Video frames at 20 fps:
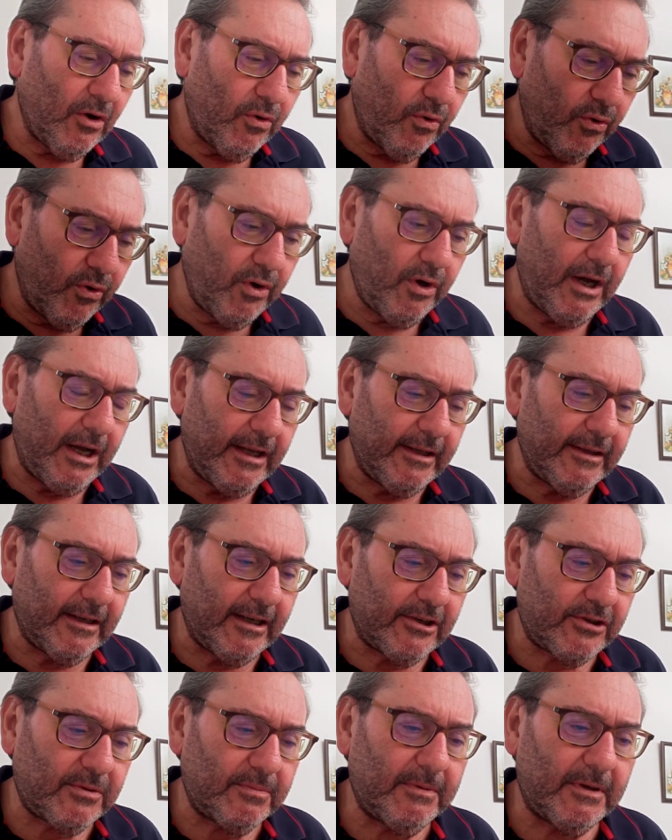o
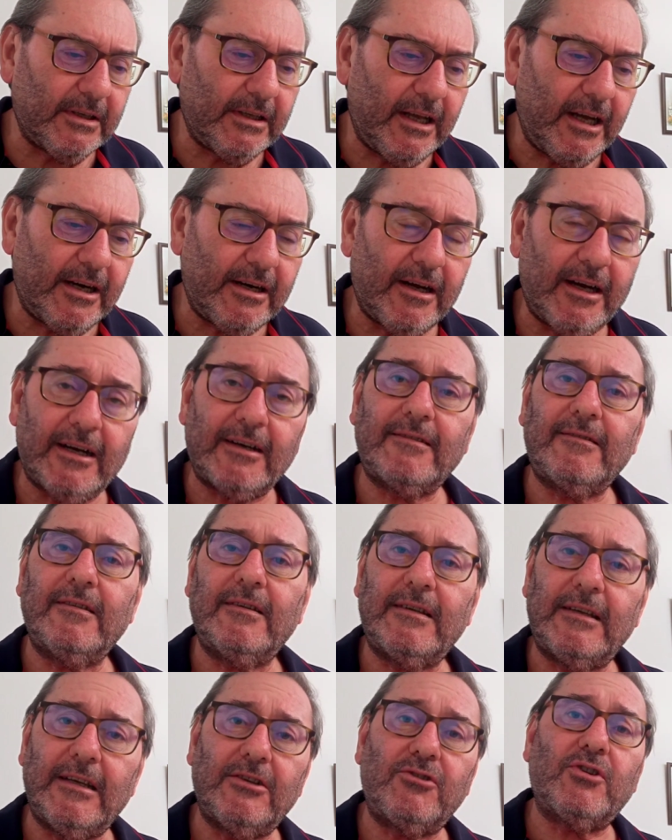anlaşmalar
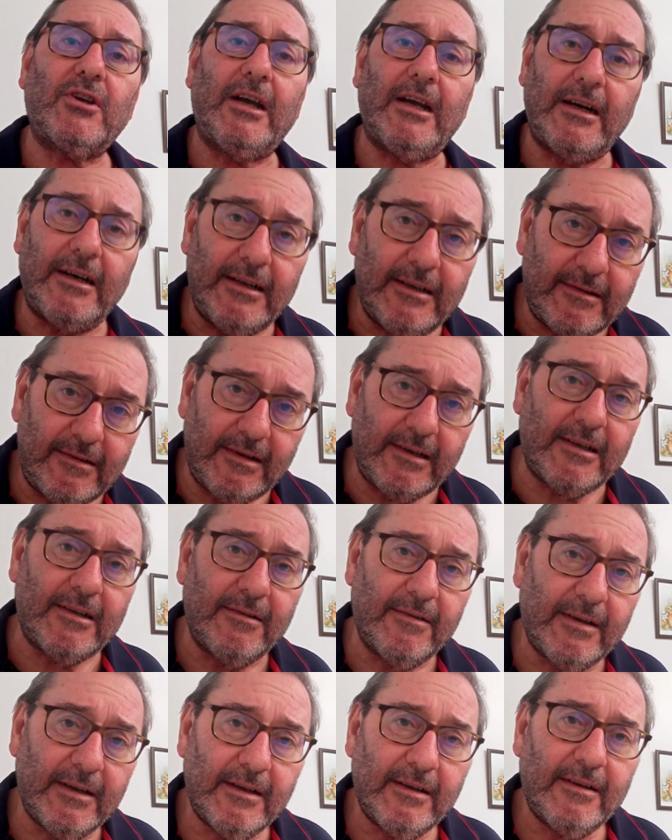artık geçerli
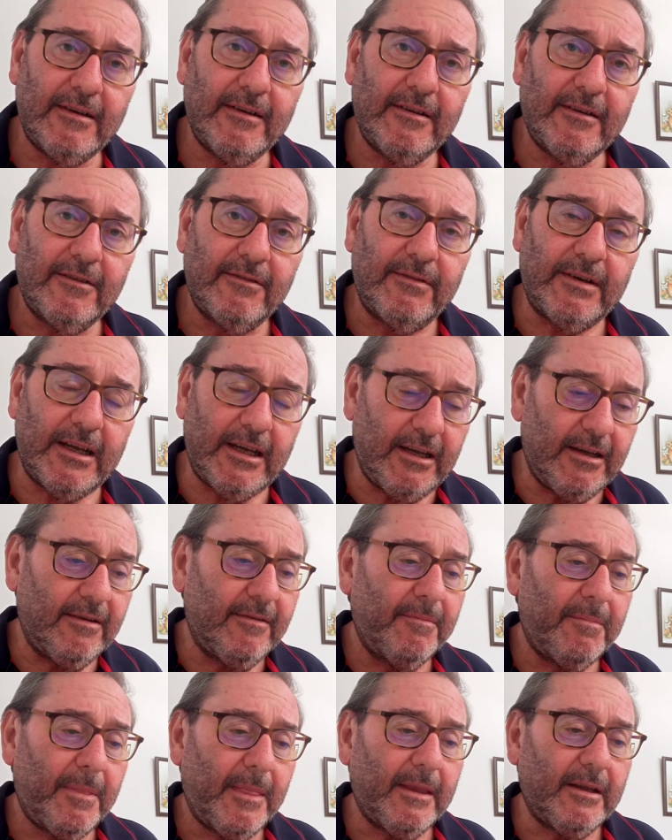değil.
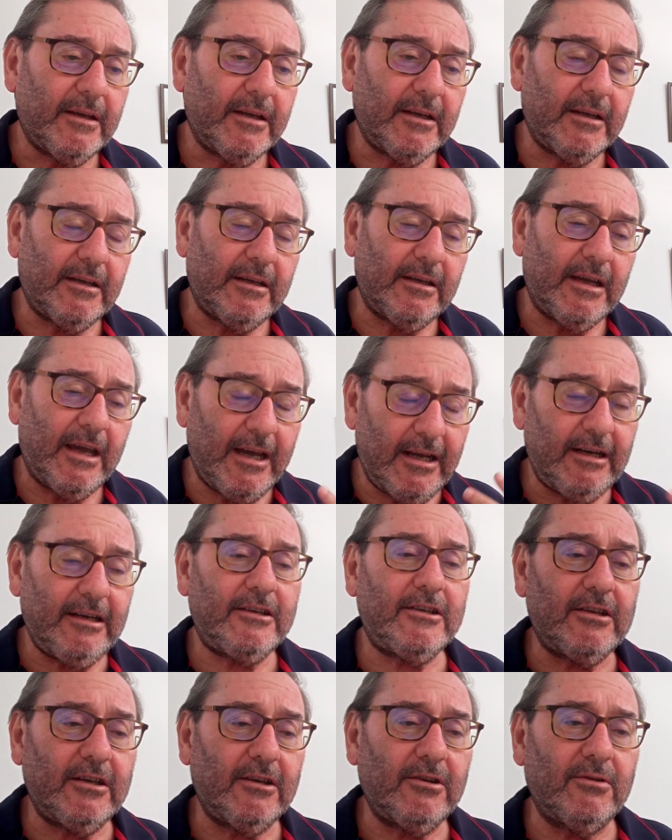Ve e, her
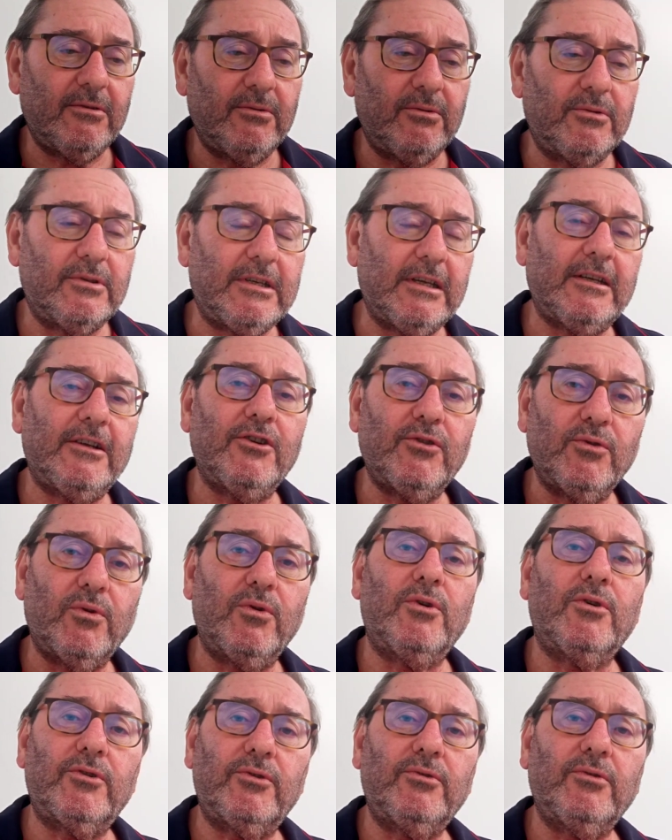iki ülkenin
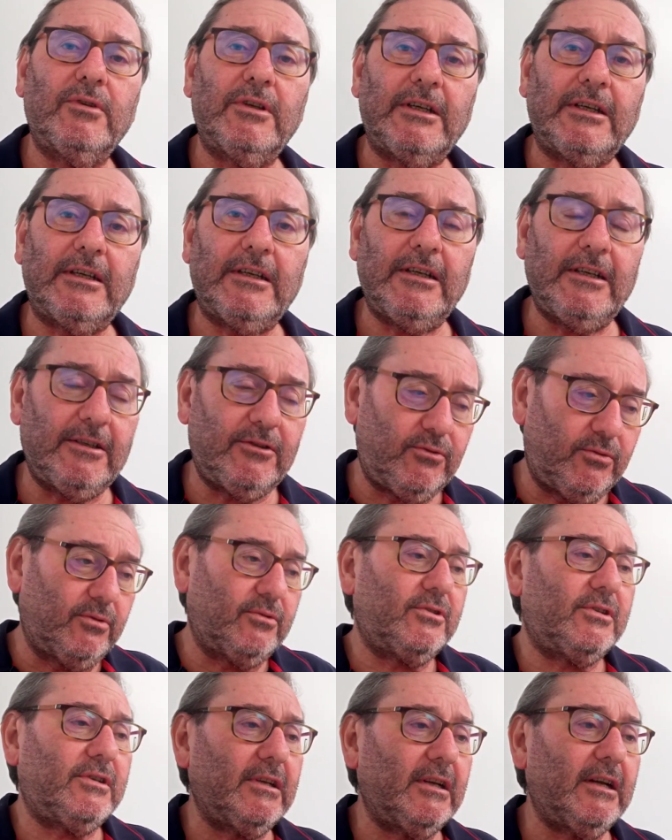orduları
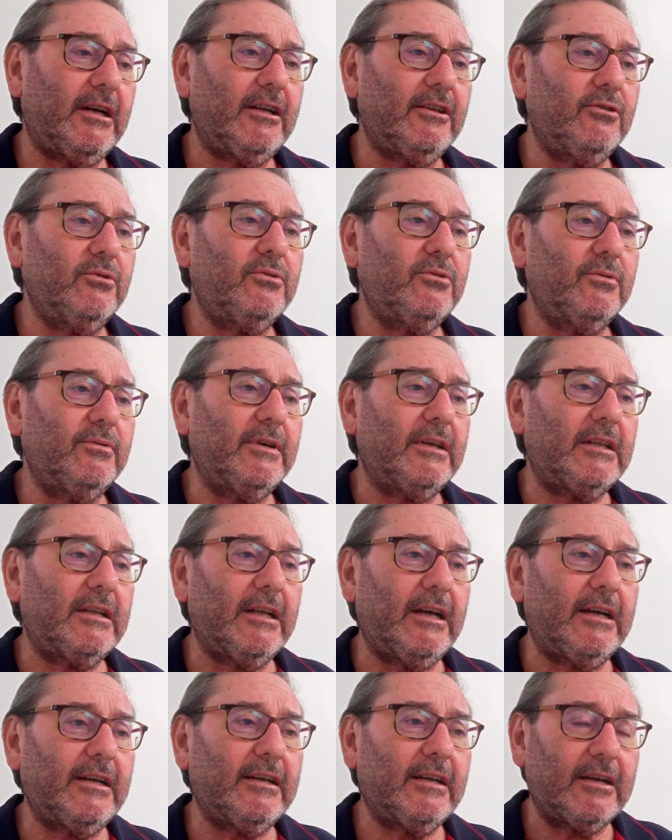Türk Silahlı
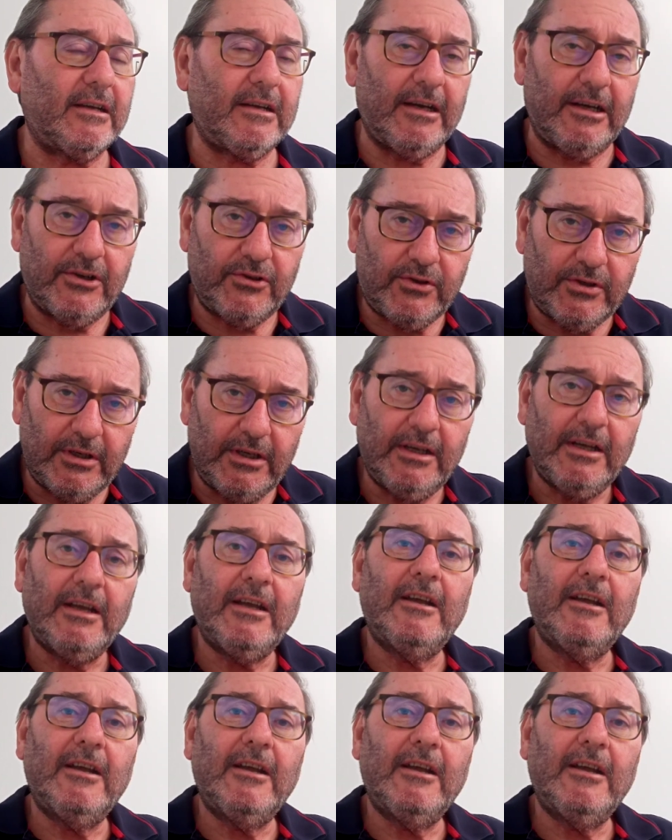Kuvvetlerine karşı